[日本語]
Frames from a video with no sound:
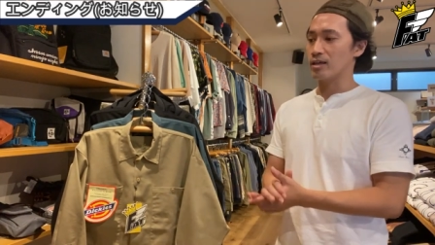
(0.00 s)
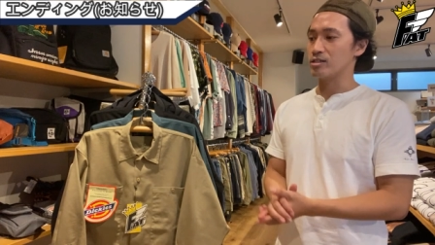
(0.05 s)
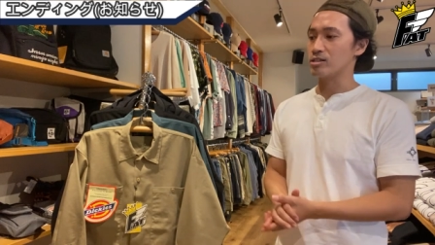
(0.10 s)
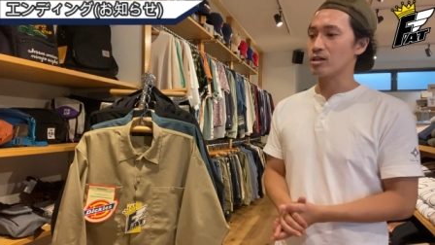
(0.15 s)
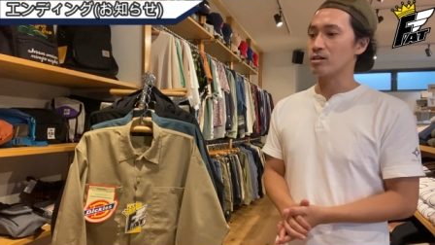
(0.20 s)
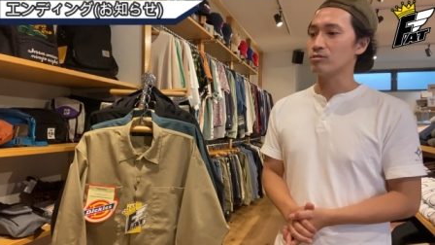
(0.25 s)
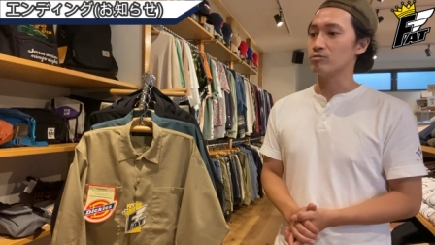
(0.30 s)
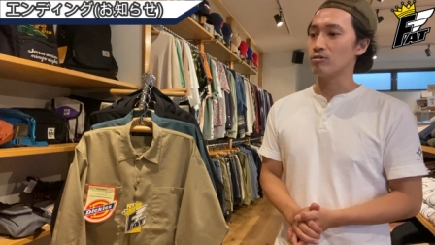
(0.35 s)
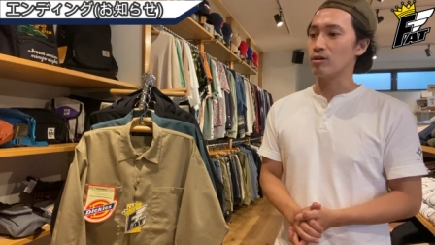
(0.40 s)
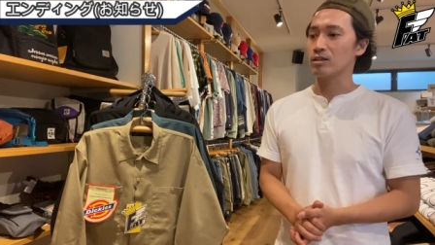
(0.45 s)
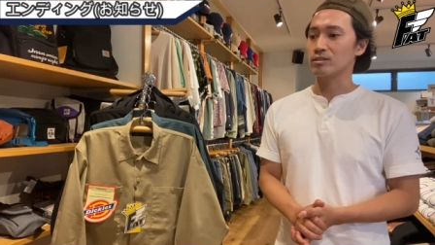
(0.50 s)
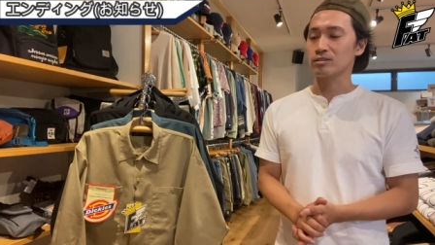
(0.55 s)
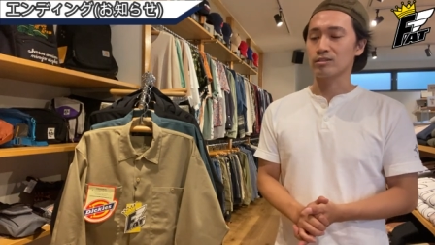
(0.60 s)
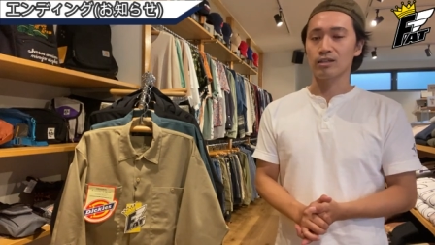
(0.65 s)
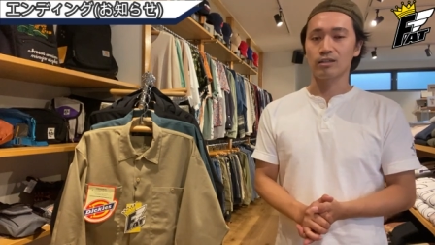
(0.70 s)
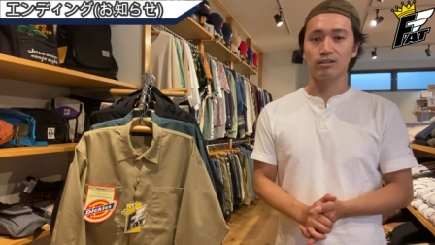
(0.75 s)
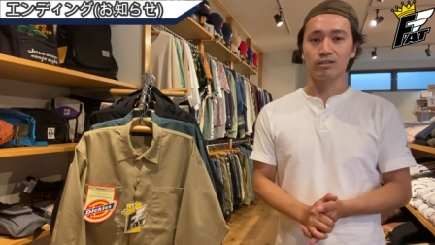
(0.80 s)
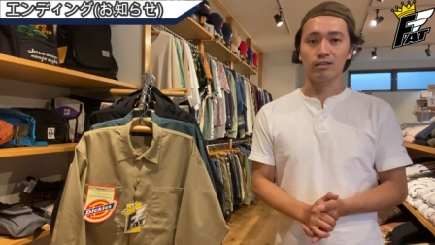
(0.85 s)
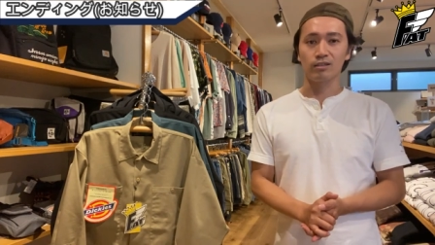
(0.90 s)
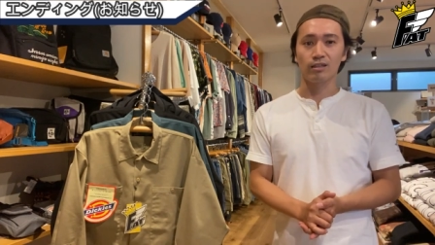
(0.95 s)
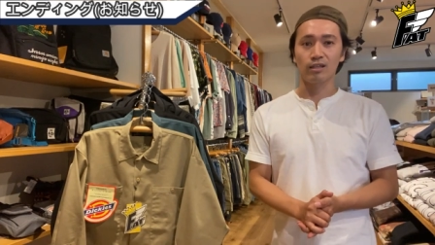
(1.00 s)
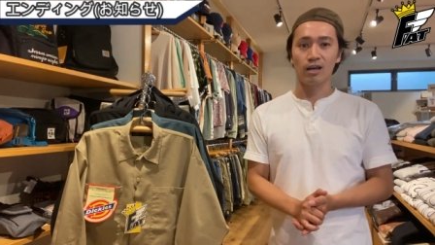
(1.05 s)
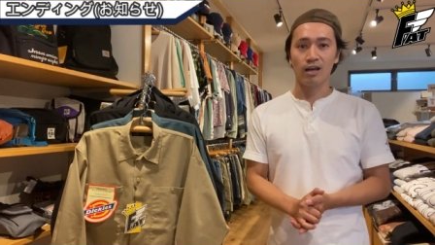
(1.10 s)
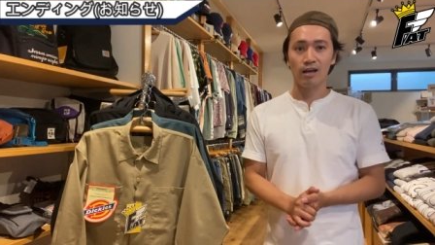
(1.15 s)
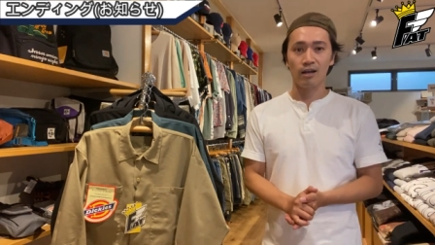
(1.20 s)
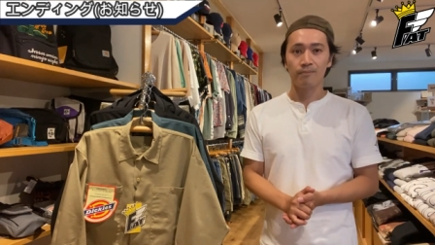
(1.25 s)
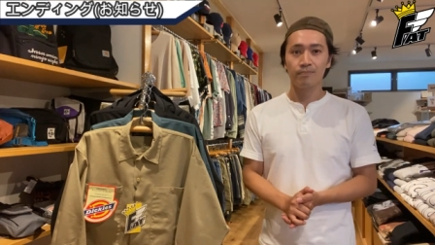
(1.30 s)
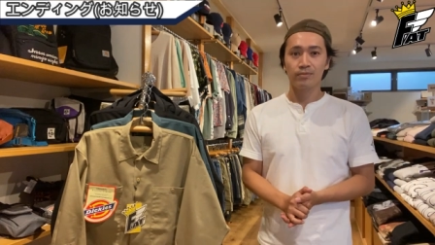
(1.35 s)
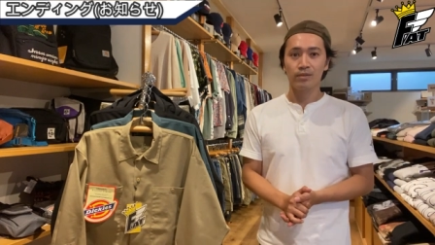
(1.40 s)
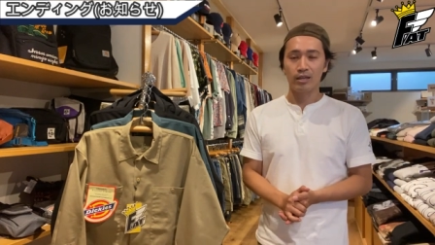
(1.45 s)
ジャンルを扱っ
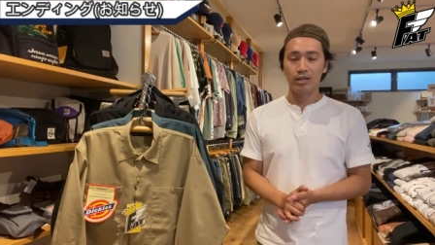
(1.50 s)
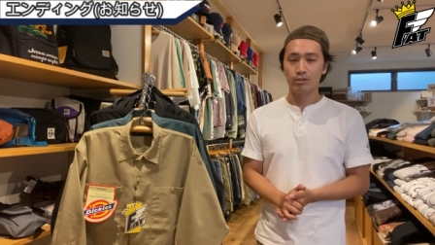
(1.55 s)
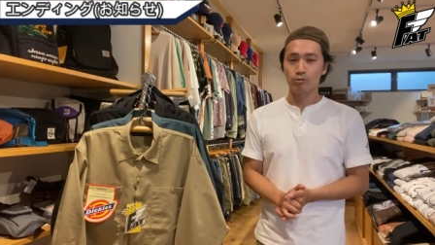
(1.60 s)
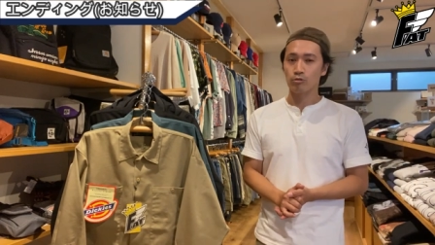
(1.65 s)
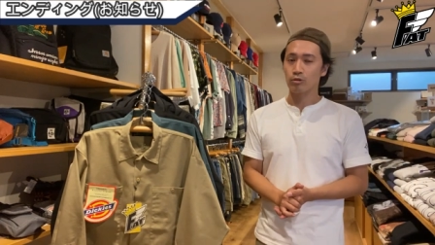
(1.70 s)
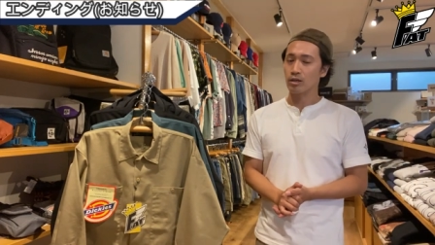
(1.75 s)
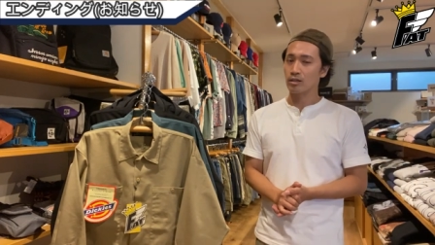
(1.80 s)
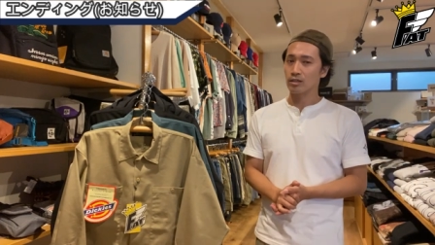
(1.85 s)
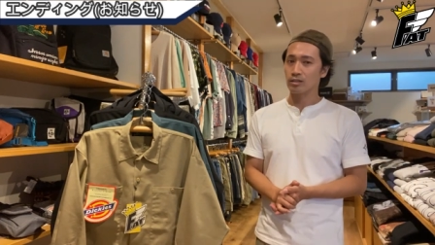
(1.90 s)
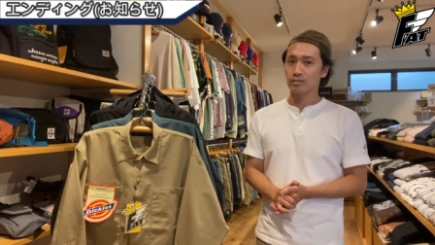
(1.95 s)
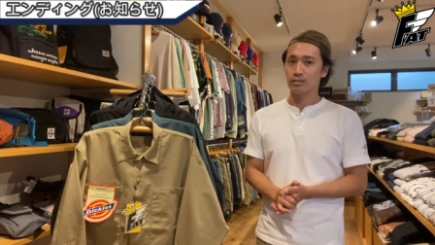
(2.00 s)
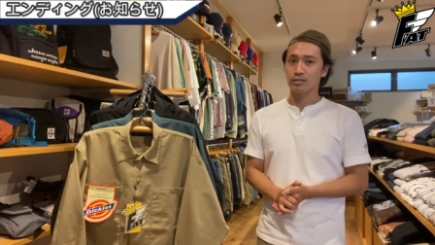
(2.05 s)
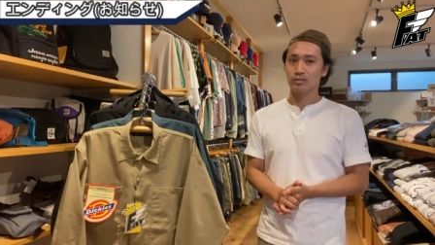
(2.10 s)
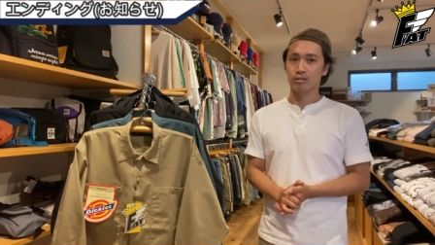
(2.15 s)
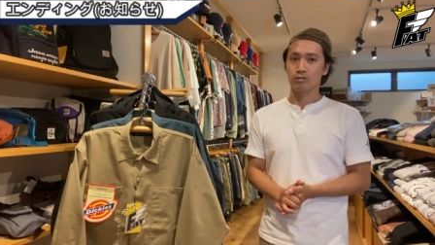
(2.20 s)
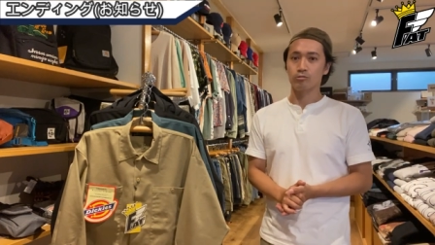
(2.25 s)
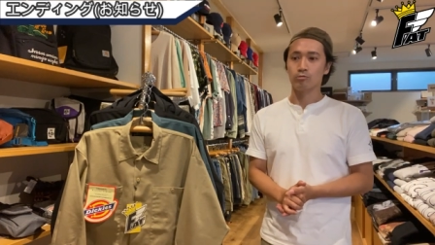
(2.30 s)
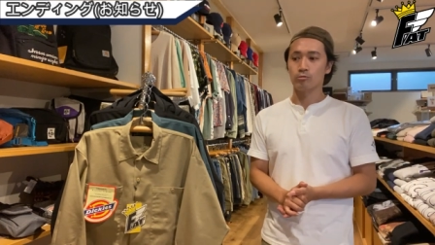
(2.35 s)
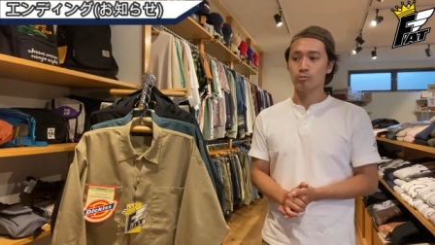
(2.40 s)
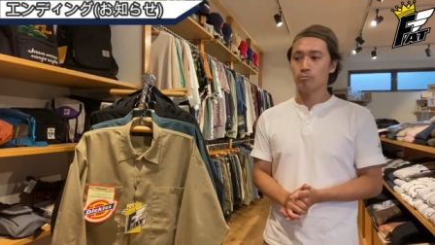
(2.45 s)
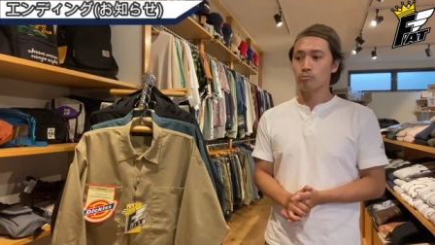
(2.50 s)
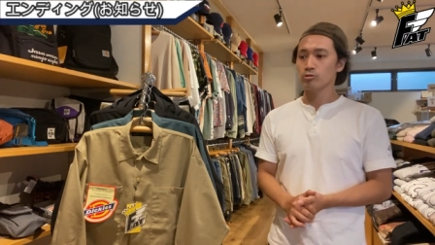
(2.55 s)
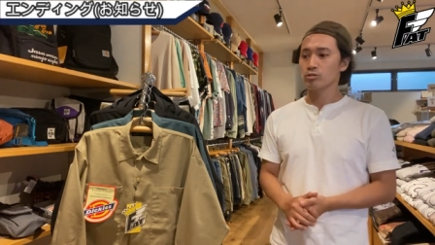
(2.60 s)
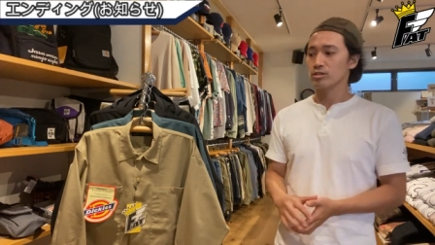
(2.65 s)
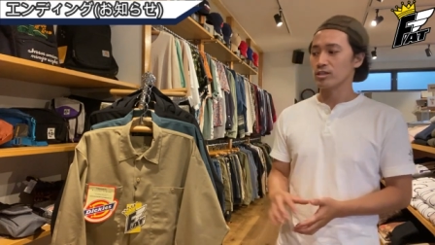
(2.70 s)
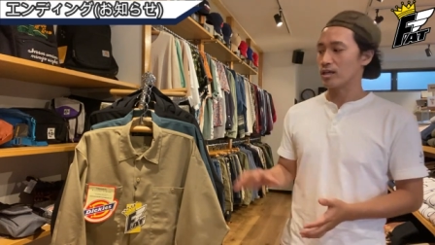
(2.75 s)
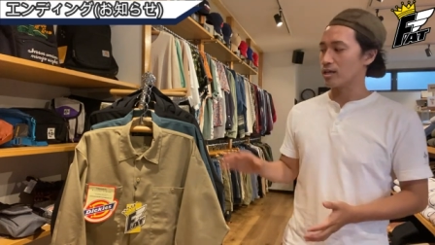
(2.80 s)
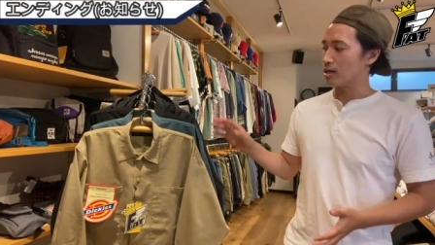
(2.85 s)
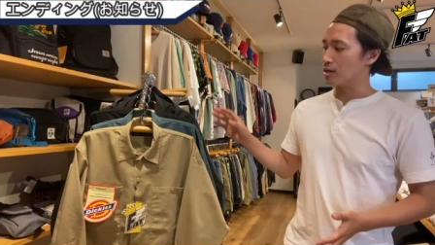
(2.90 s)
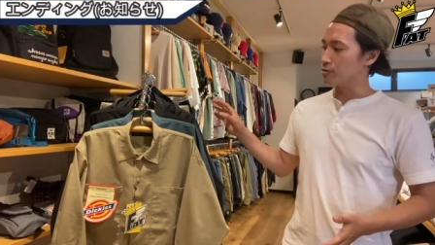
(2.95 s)
たえ動画なんですけども、も
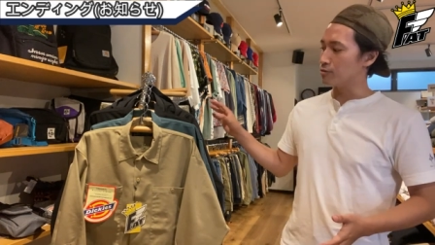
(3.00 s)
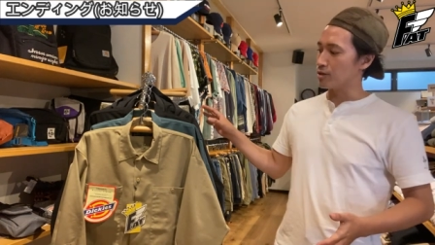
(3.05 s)
しね、